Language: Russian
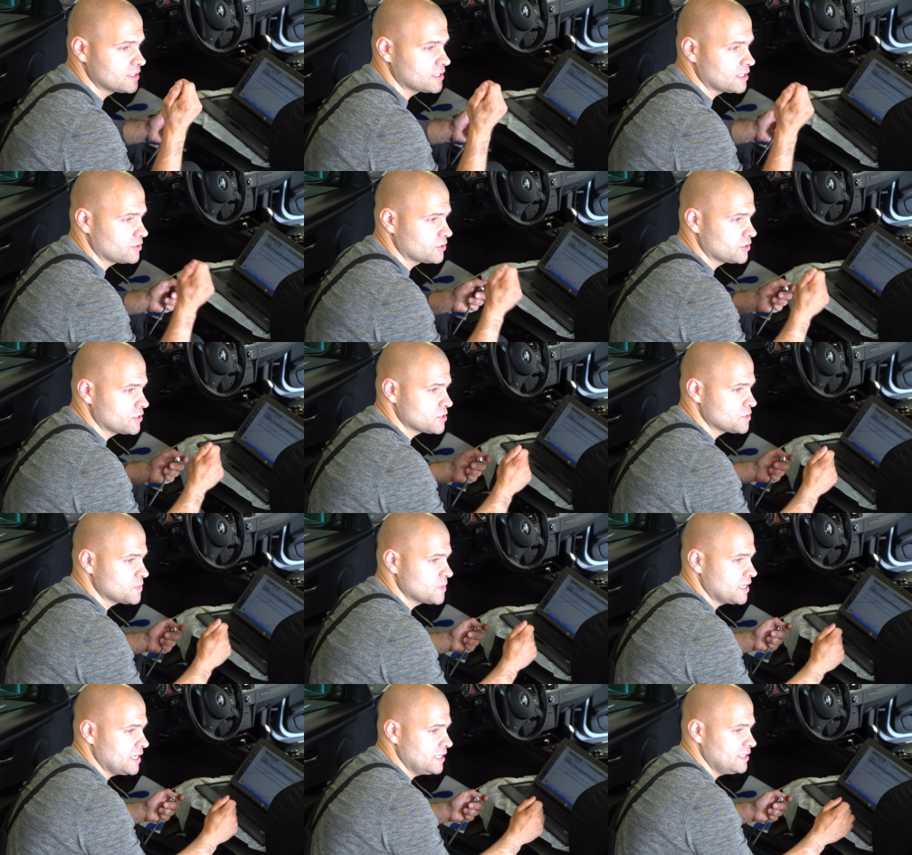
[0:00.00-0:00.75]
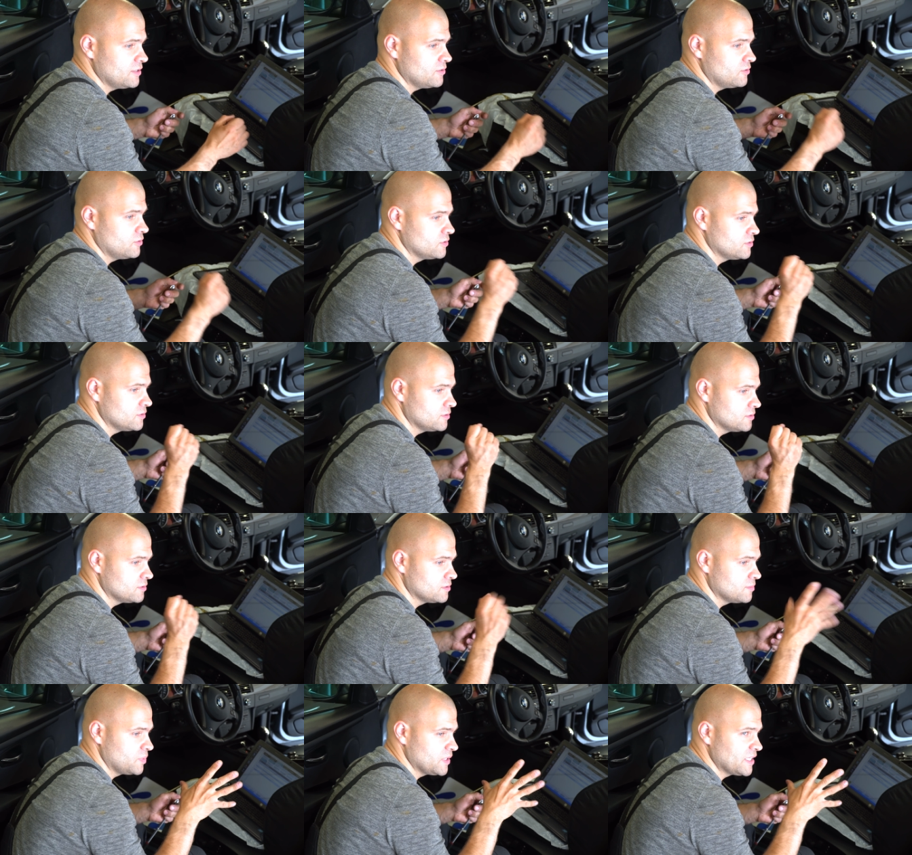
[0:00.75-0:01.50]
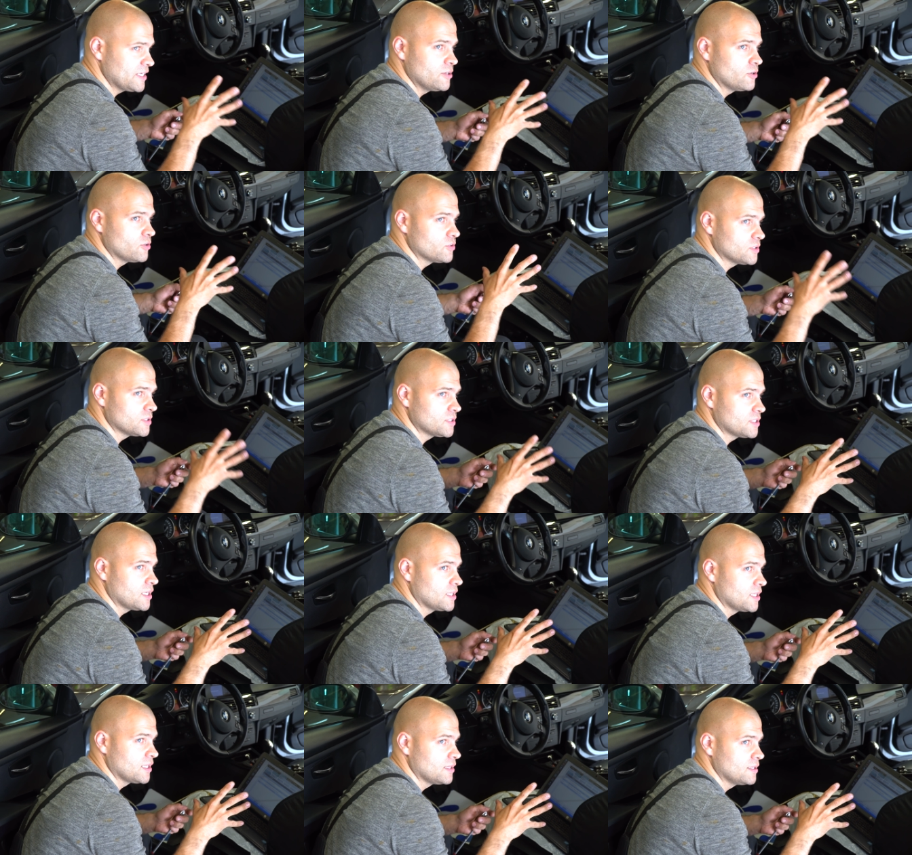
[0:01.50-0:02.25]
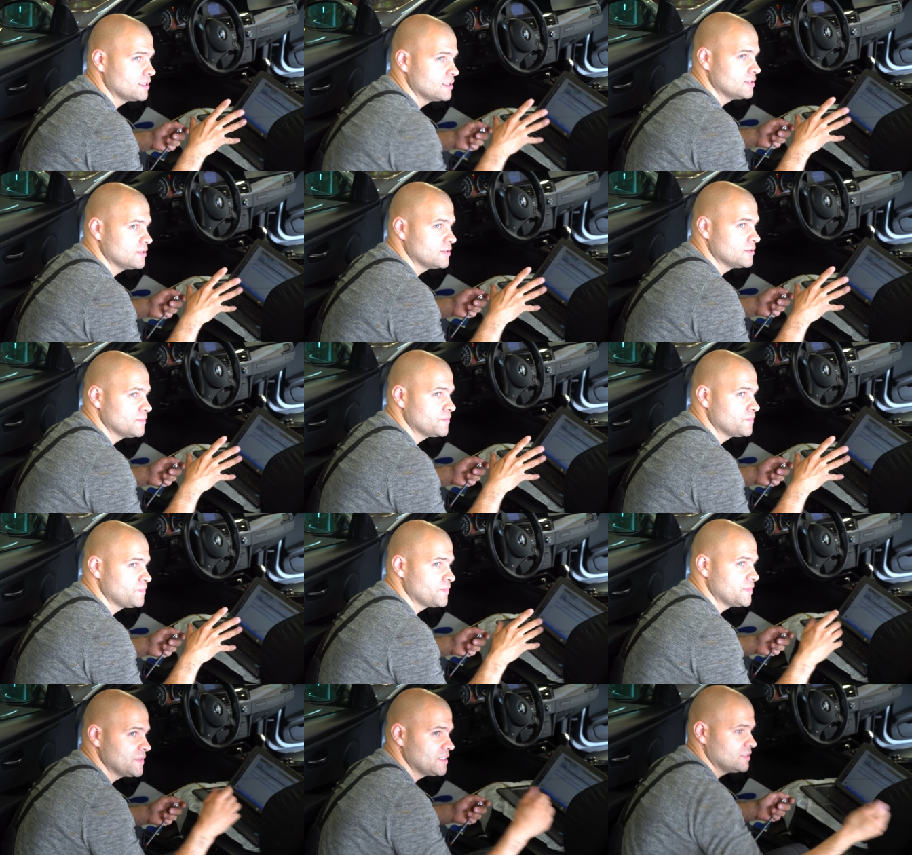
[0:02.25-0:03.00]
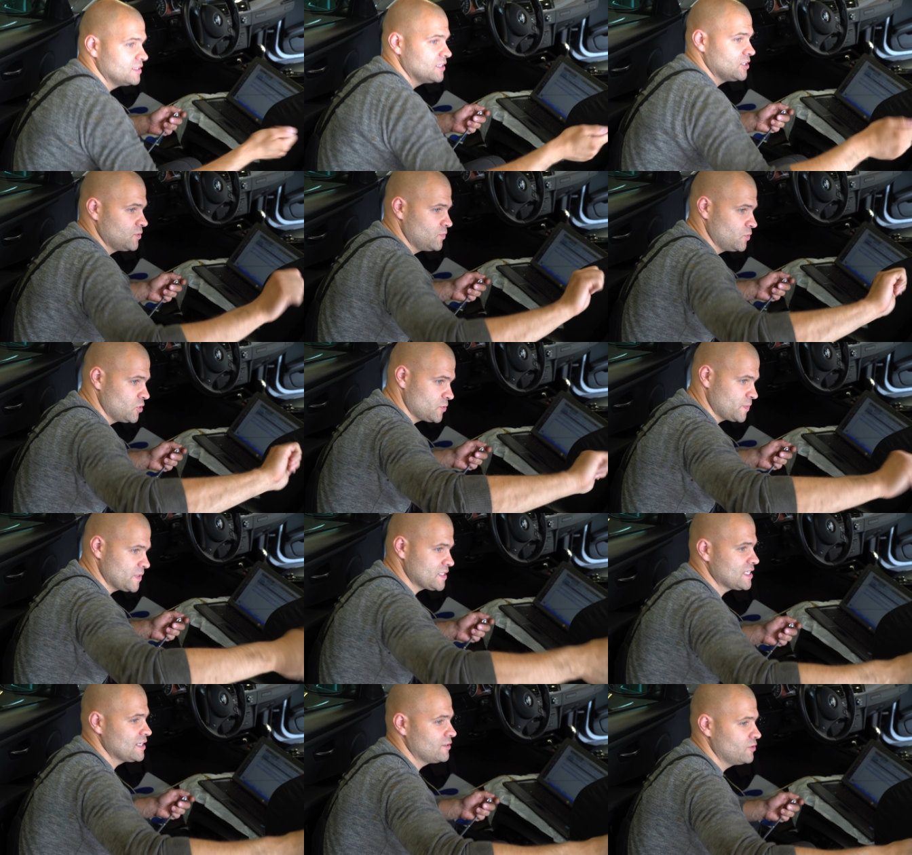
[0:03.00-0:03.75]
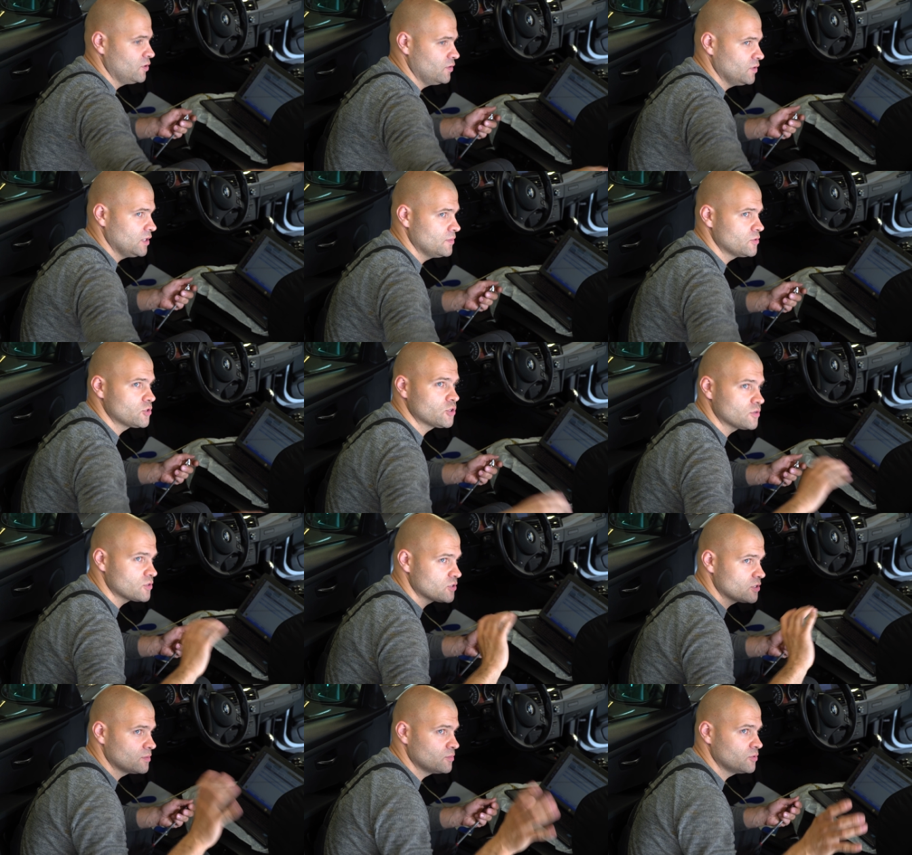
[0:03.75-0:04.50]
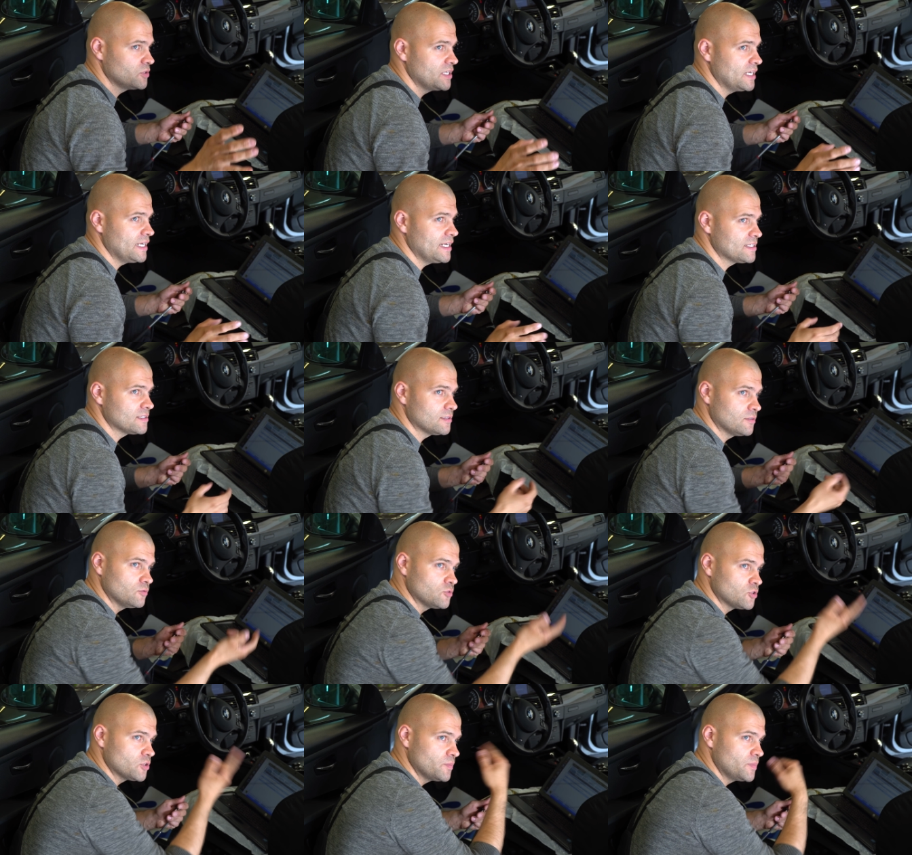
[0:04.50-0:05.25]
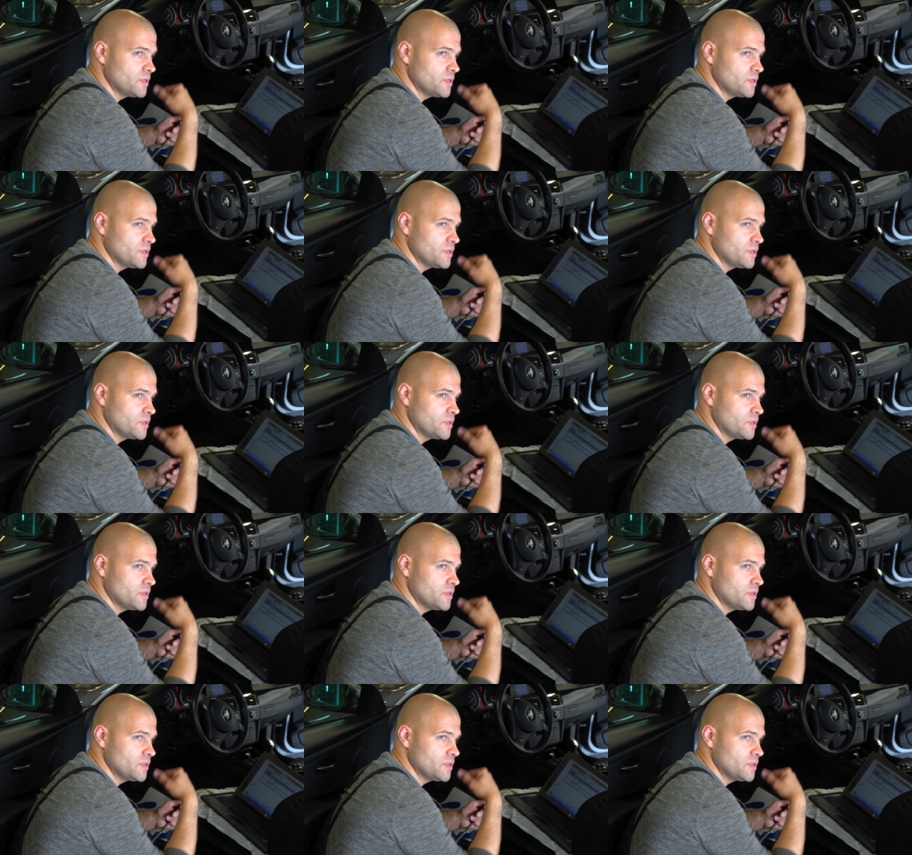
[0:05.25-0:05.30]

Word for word: короткое замыкание, он э, блокирует этот канал. Ты даже можешь поставить новую лампочку, если сегодня будет гореть, это нужно